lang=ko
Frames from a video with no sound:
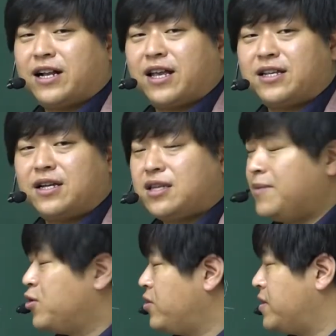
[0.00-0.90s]
알겠냐?
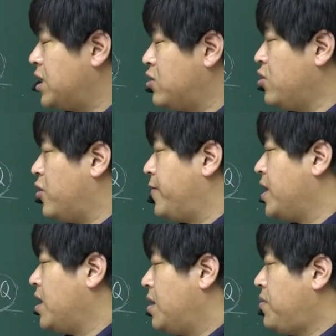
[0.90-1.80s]
세모. 그리고
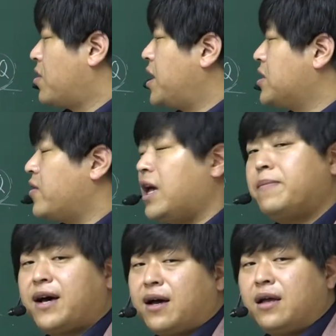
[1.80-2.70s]
몇 개 더
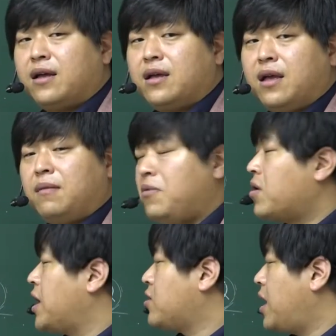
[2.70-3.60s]
해봐.
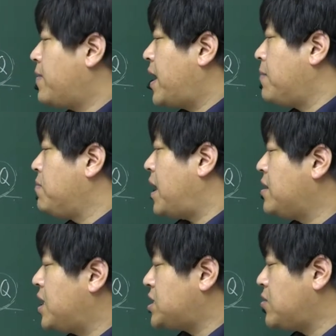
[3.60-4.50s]
몇 개 더 해봐. N,
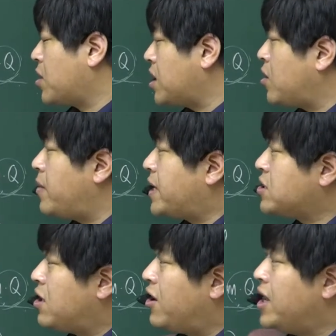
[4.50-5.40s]
N 대신 몇 개 더
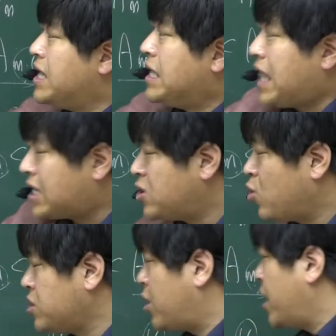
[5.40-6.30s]
해봐서
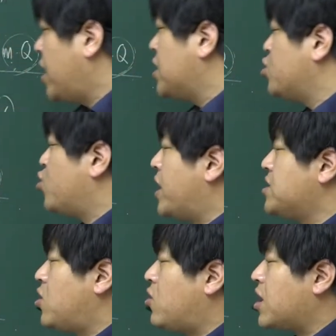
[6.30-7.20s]
약속 그대로 해가지고
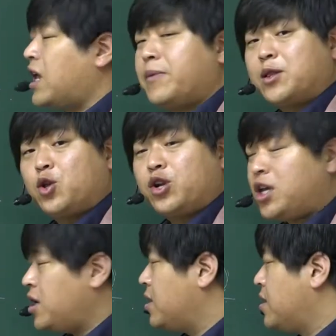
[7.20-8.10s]
한 서너 개를
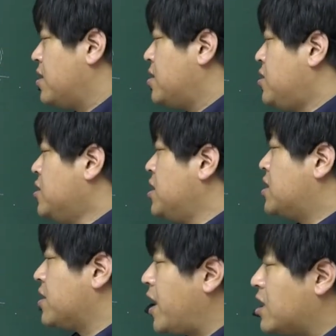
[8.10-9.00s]
해봤더니 늘
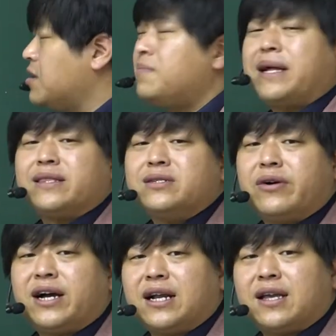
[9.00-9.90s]
그래. 그러면 맞는
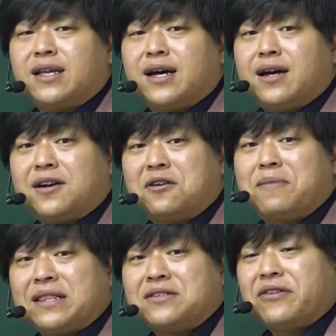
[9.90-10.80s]
거야. 알겠냐? 그럼
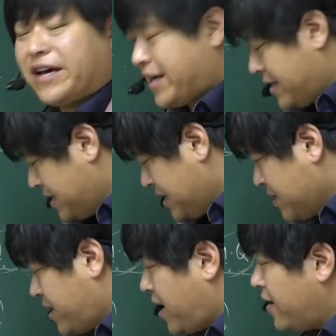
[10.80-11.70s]
맞는 거야.
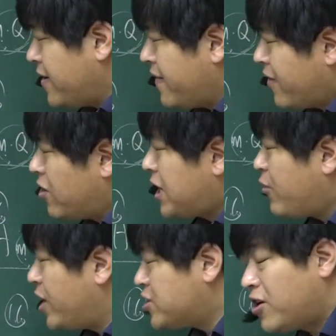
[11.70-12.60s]
근데
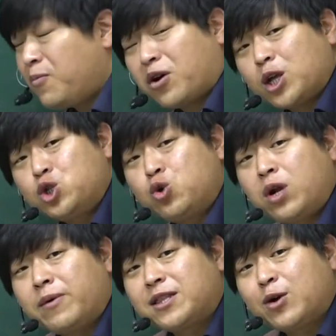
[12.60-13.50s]
그렇다고 해서 몇 개
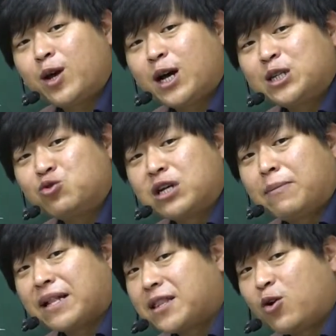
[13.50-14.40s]
추론해 봤다고 해가지고
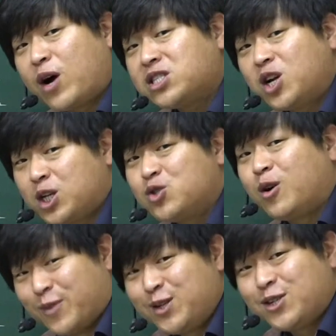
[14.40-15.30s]
우리가 맞다고 확정할
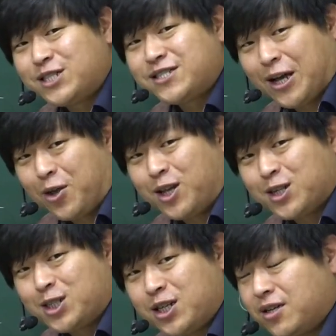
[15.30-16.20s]
수는 없는 거지 당연히
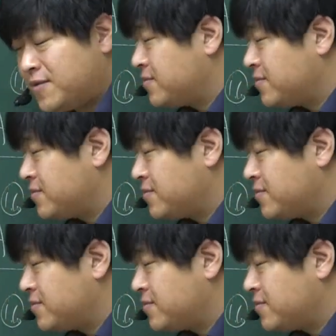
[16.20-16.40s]
그렇지?